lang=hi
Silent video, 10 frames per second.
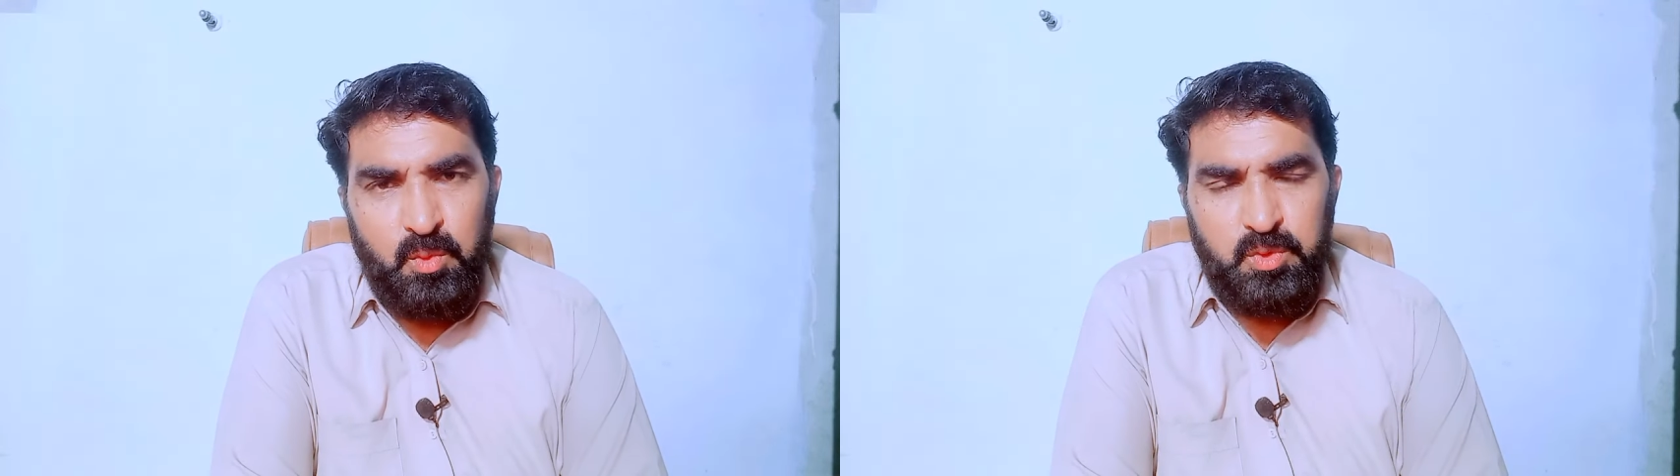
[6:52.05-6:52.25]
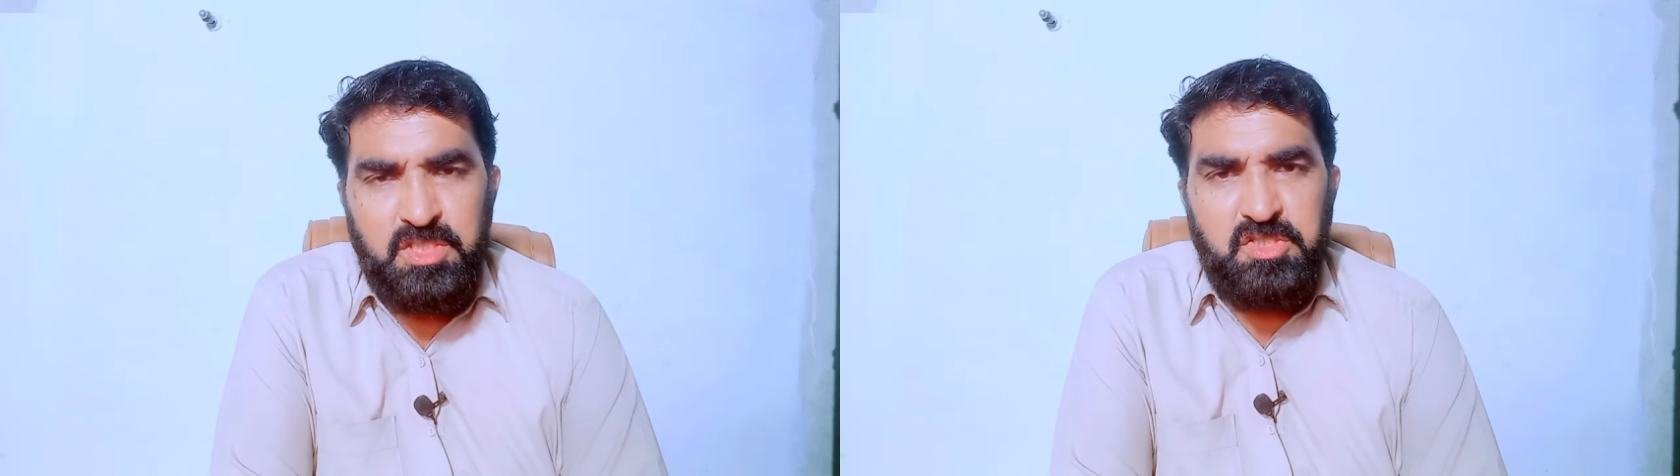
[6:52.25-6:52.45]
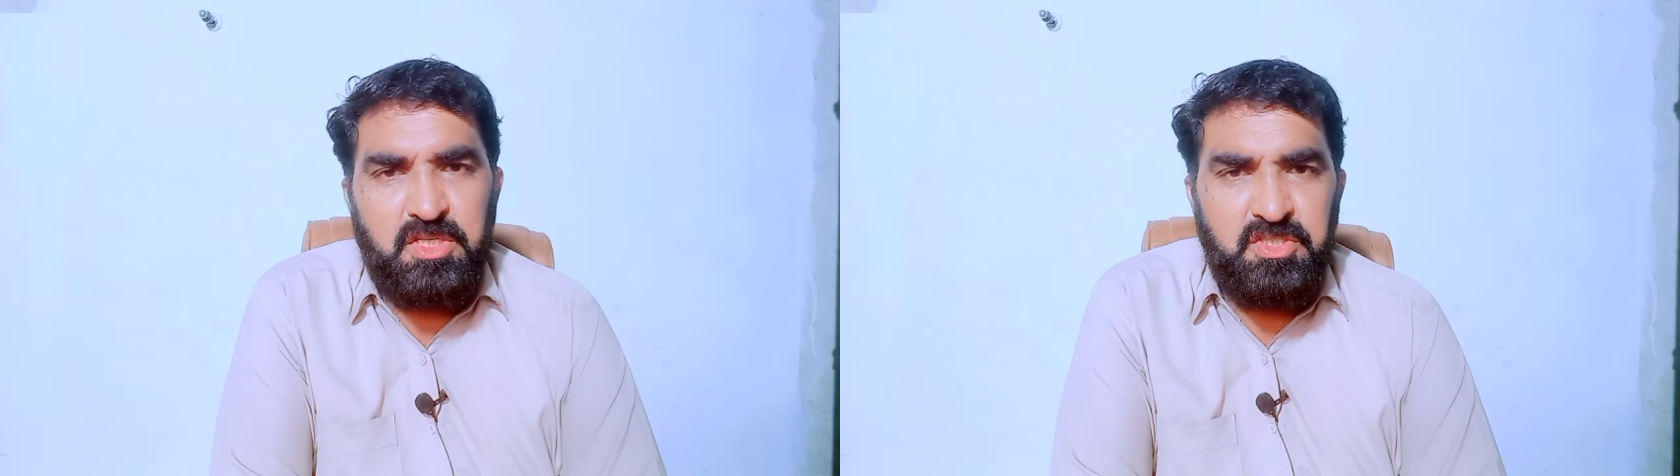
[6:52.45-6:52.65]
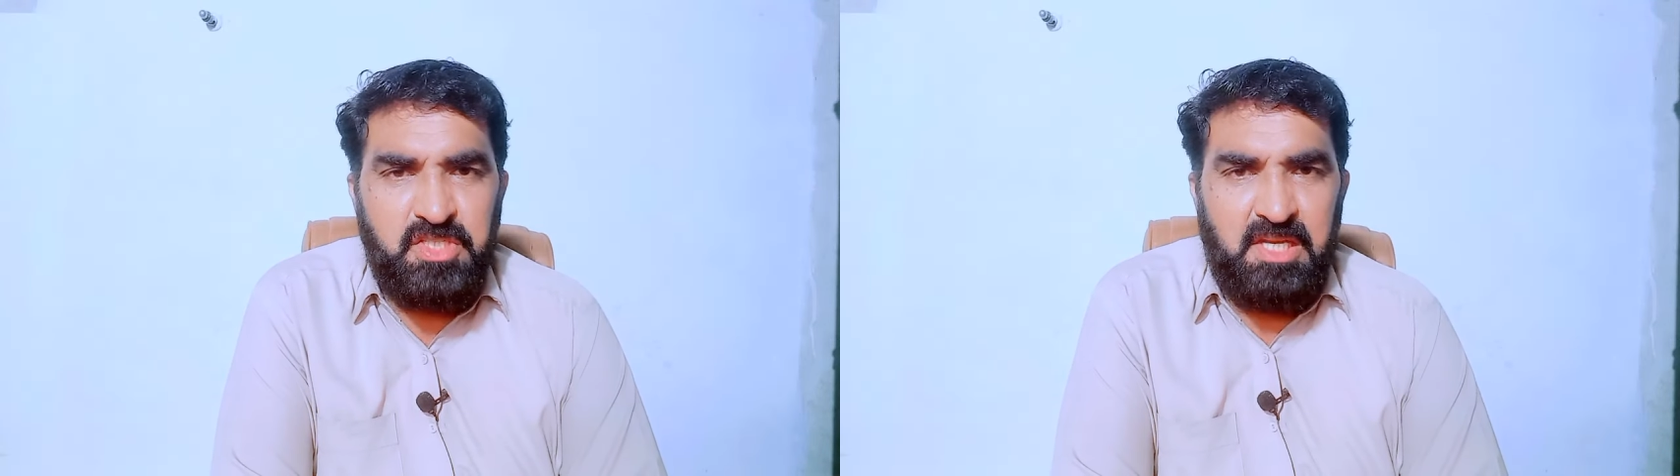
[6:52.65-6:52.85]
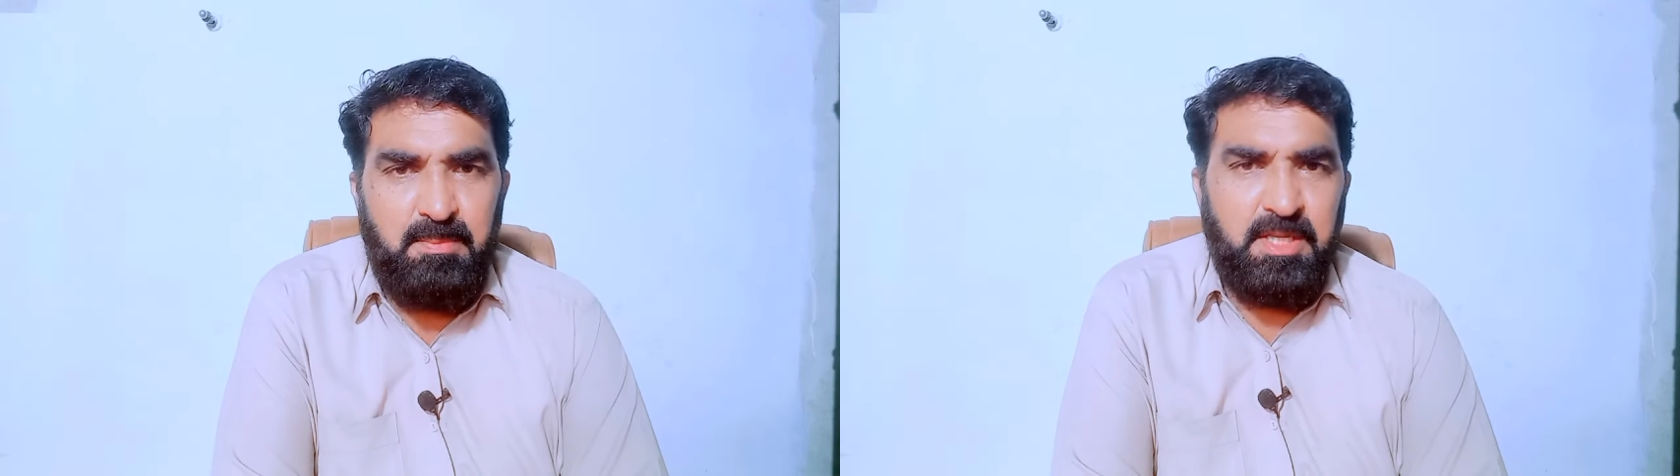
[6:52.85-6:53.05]
उसके साथ
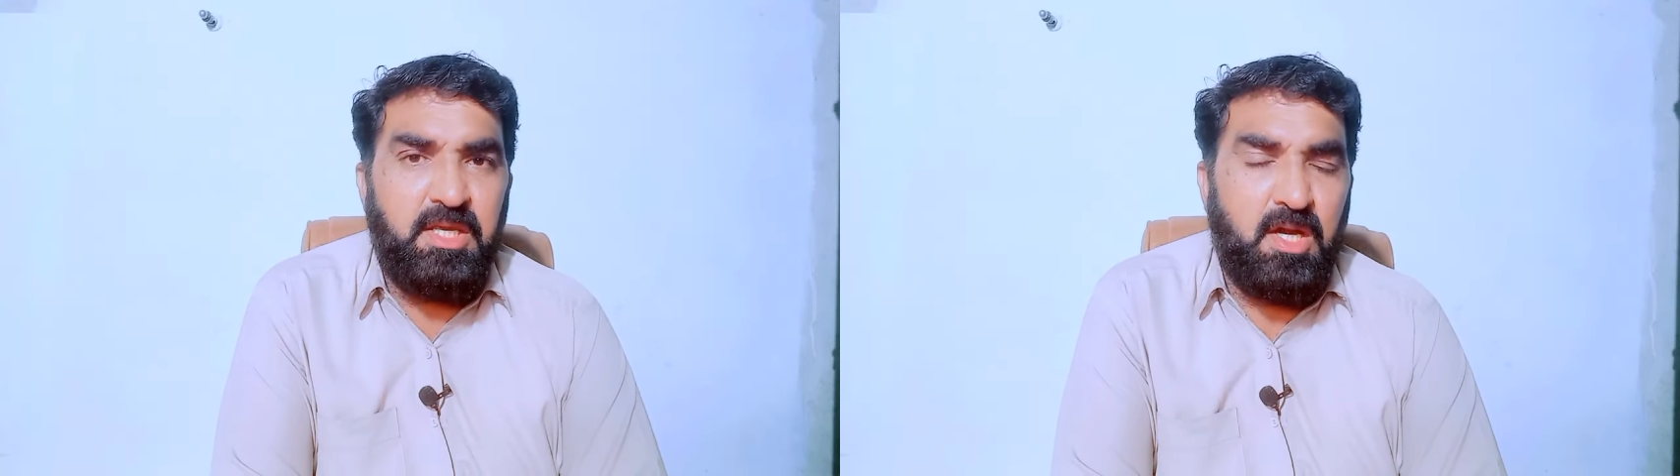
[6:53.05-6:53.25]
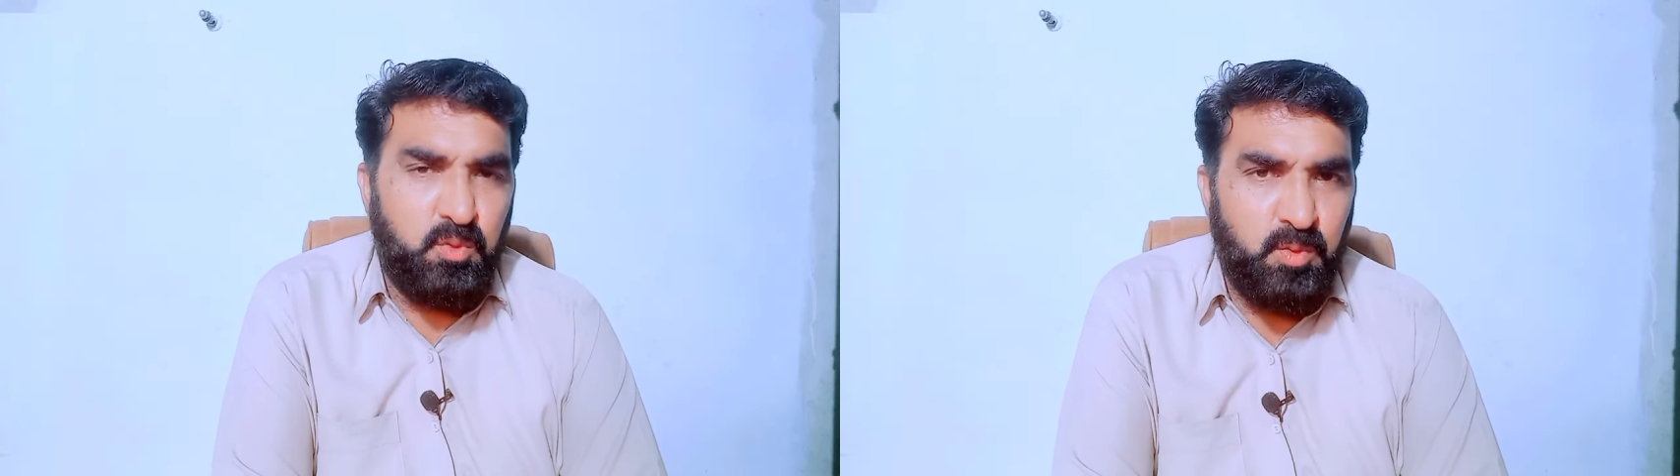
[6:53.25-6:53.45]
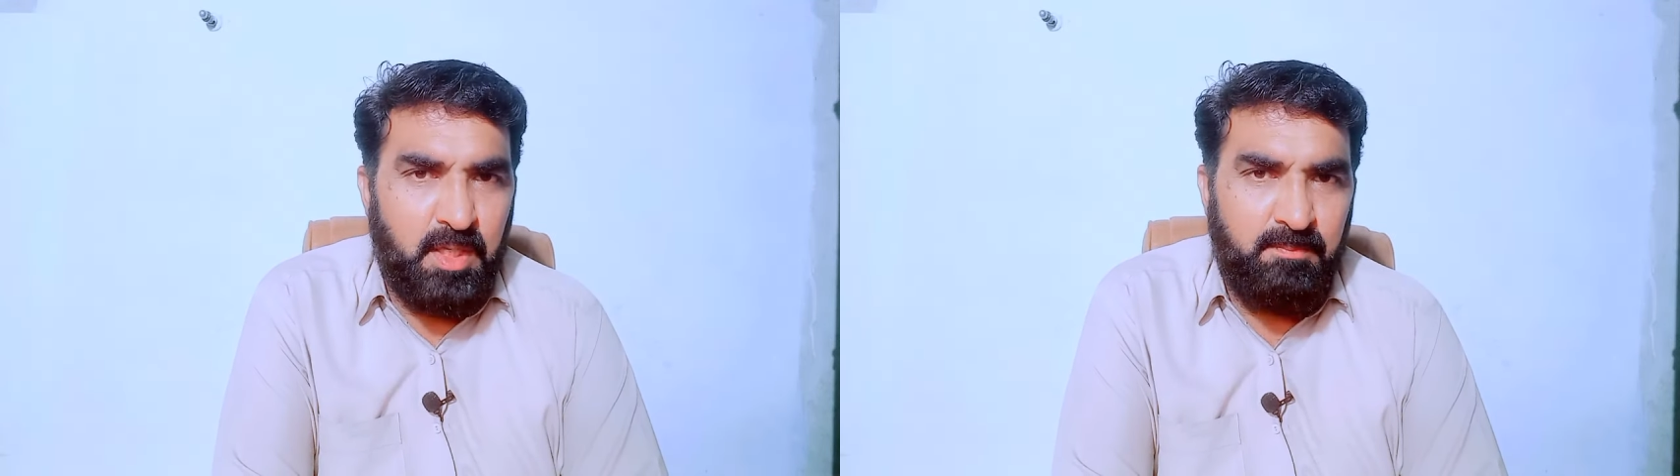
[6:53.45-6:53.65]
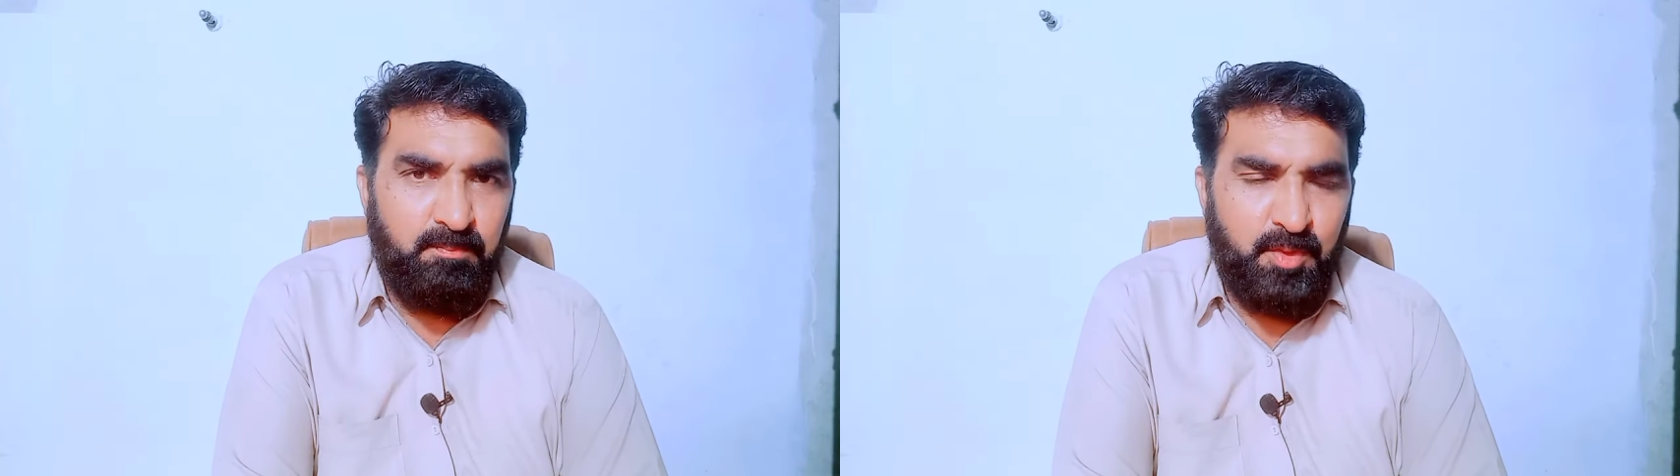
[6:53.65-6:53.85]
जेल में क्या हुआ